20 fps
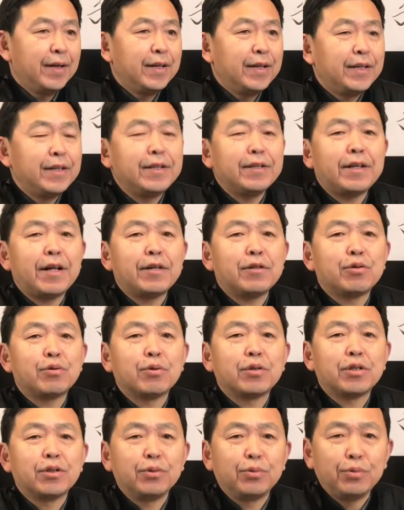应该
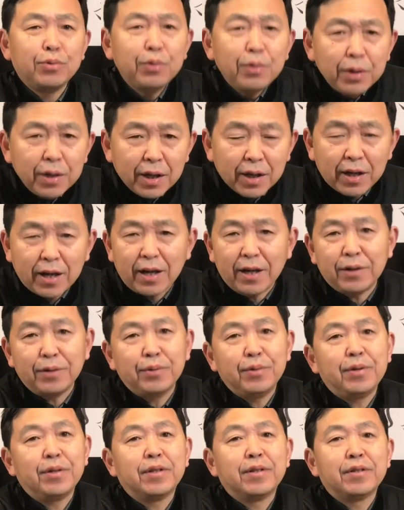说是越来越